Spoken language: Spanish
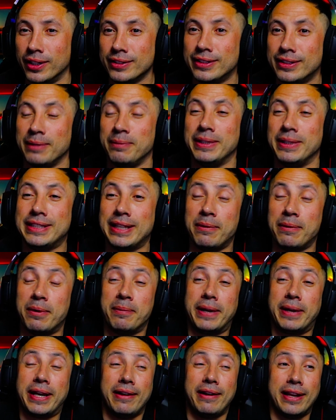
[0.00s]
invitamos
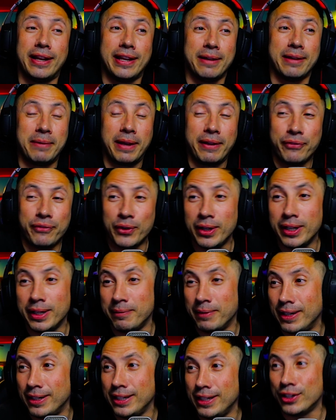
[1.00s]
para hablar de Mindfulness y
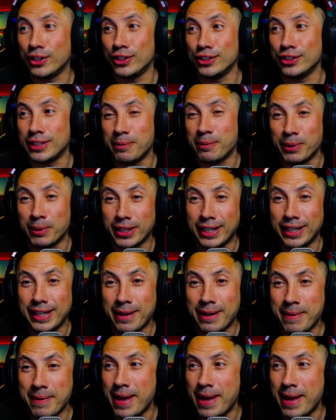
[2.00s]
me venís con otra porquería más.